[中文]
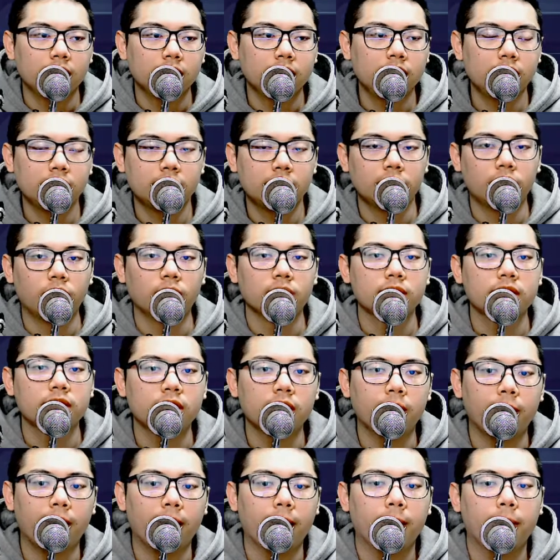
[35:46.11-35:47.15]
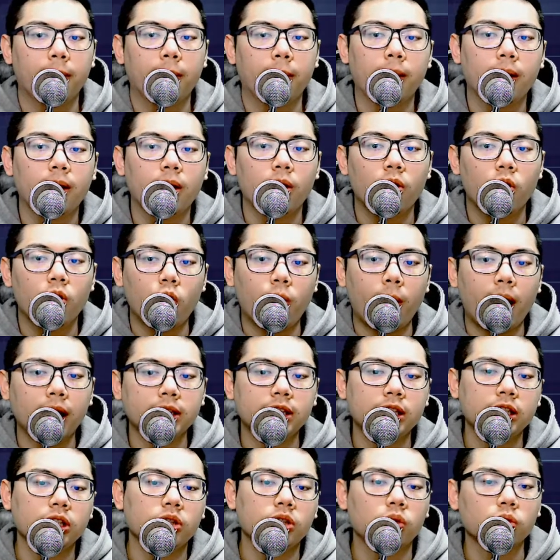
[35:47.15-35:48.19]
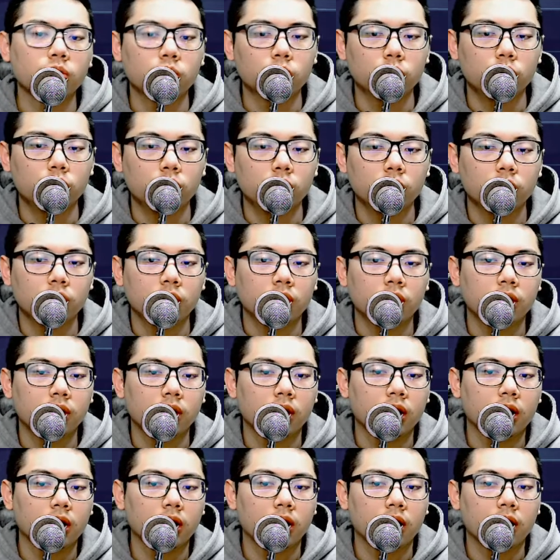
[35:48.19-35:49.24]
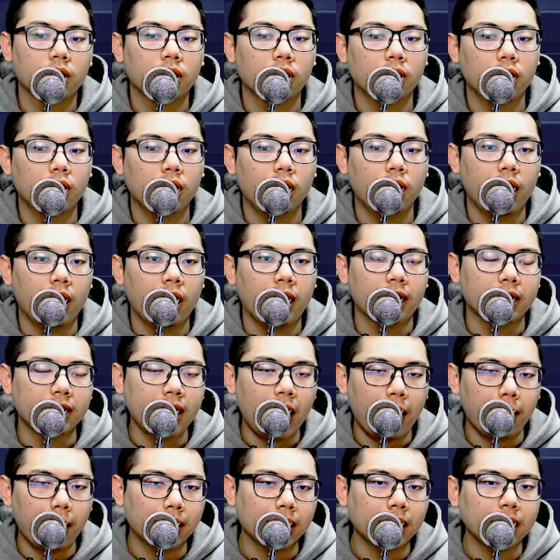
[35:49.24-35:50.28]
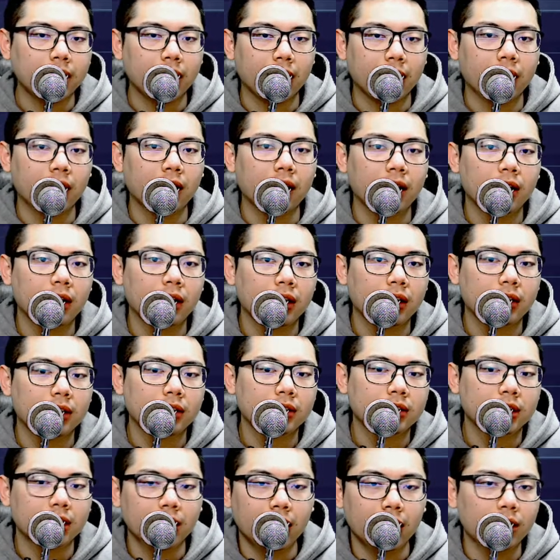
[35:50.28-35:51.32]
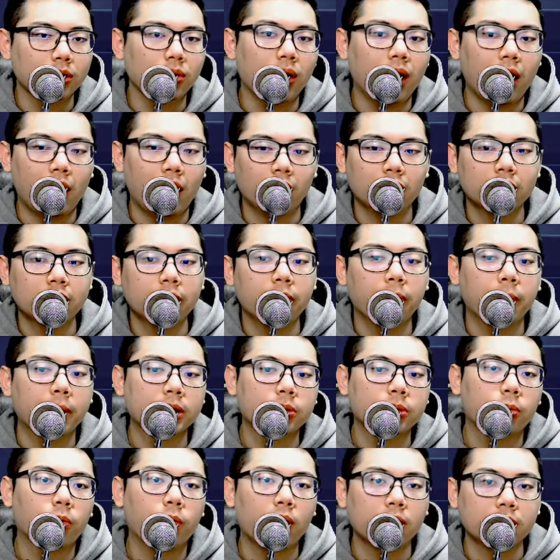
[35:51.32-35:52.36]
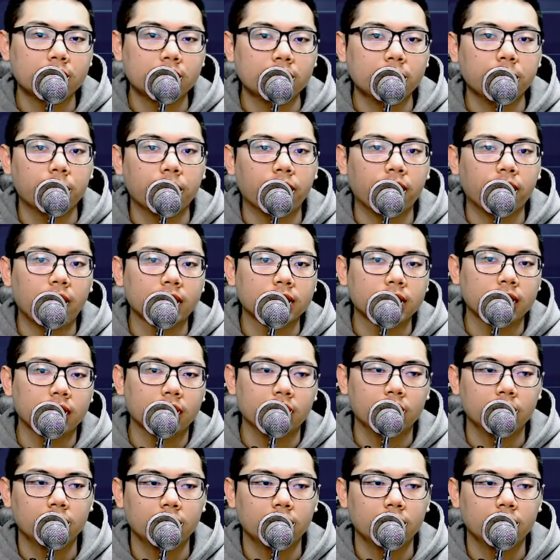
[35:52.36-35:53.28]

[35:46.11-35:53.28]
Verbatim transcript: 汽车融资的嘛，五八七一中珠，哎，大盘在跌的那一段好像跟他们没什么关系，你有没有发现？